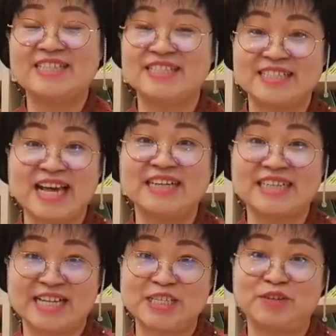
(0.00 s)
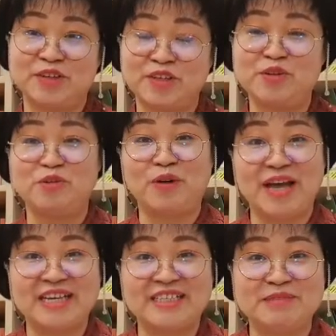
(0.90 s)
증상을 가지고 있는
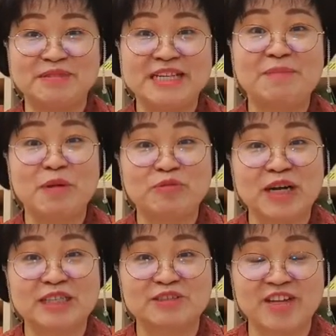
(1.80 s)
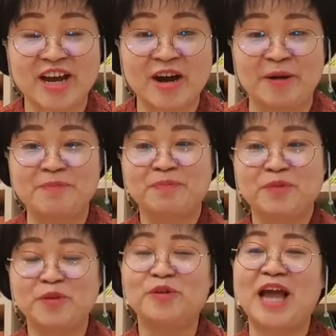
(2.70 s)
유아의 그림을 살펴보았고요.
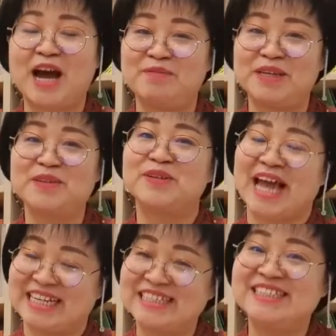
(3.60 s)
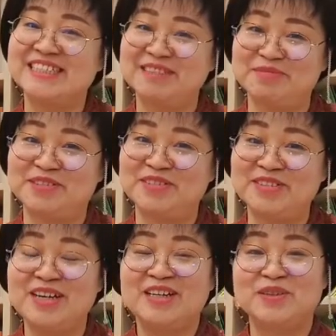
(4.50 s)
또 다음에 또 다른
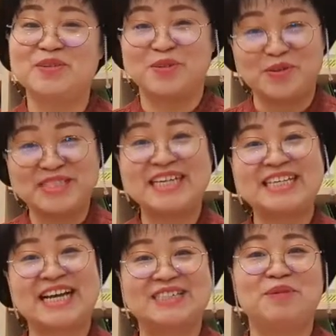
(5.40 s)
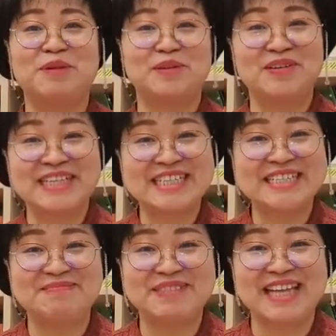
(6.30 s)
그림으로 또 좋은 시간 가져보도록
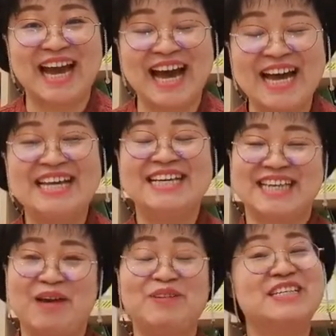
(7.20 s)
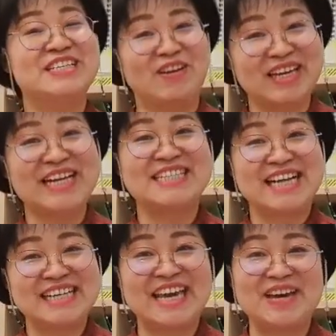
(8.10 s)
하겠습니다. 예, 오늘은 여기까지
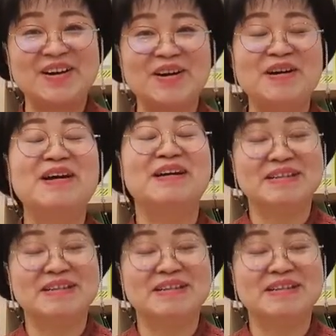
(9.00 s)
할게요.